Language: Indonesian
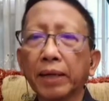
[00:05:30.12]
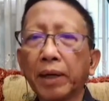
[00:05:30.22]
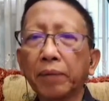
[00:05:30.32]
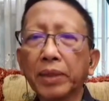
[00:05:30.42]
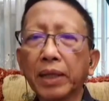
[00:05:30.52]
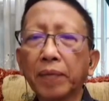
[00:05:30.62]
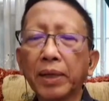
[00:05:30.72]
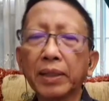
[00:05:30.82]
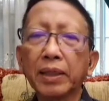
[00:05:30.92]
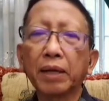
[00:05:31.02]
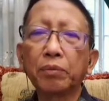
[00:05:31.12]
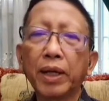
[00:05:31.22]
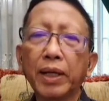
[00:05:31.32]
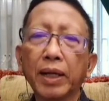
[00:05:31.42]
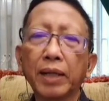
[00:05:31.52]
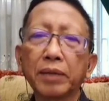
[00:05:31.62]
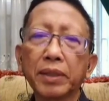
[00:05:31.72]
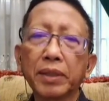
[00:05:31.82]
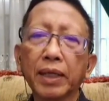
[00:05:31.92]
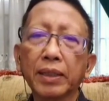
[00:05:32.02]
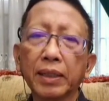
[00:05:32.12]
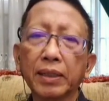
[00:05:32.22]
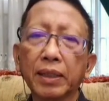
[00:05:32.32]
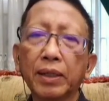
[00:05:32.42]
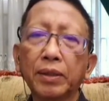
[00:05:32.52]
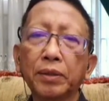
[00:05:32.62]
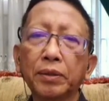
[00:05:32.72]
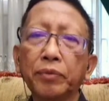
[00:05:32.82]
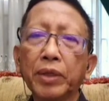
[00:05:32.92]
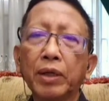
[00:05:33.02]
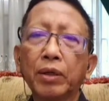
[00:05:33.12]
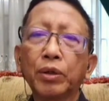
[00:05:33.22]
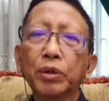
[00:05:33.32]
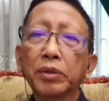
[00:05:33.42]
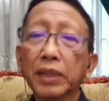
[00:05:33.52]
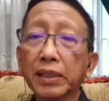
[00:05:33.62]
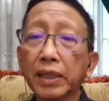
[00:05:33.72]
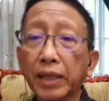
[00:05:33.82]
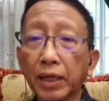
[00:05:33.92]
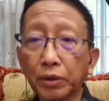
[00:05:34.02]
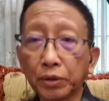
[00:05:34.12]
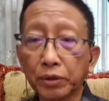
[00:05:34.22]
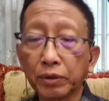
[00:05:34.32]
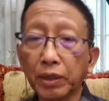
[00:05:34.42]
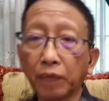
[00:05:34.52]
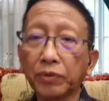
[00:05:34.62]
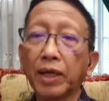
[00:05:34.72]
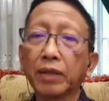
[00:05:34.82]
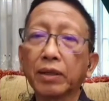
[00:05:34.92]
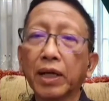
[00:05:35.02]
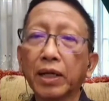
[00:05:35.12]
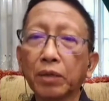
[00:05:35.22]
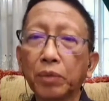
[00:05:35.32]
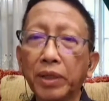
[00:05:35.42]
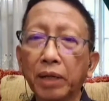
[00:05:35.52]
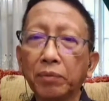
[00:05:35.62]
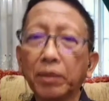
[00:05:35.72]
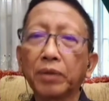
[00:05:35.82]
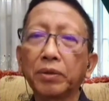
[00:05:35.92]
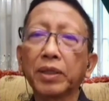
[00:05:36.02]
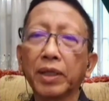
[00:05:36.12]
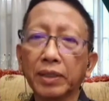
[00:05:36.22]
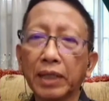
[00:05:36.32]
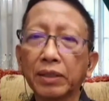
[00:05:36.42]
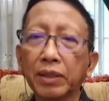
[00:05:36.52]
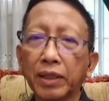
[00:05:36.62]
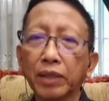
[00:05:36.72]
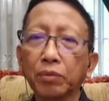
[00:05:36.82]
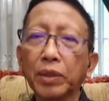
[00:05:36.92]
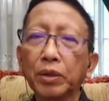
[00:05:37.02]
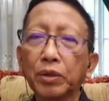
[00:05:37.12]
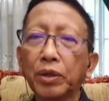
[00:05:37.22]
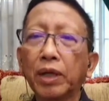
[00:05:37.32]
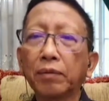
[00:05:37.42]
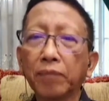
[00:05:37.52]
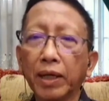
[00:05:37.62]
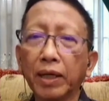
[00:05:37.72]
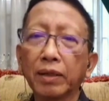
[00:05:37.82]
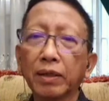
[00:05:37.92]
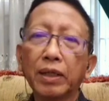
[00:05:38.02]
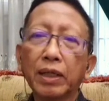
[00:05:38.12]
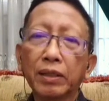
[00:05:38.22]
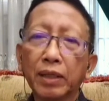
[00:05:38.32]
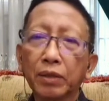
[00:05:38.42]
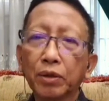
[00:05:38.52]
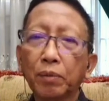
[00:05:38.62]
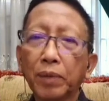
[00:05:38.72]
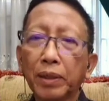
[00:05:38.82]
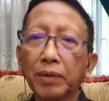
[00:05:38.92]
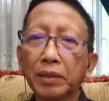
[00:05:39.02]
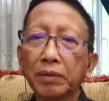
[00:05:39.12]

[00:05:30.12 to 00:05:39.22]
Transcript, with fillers: saya. Yang pertama tiga bulan yang lalu saya tes itu yeah. untuk tes saja harus daftar tiga hari kemudian baru dites hasilnya seminggu bayar mm-hmm.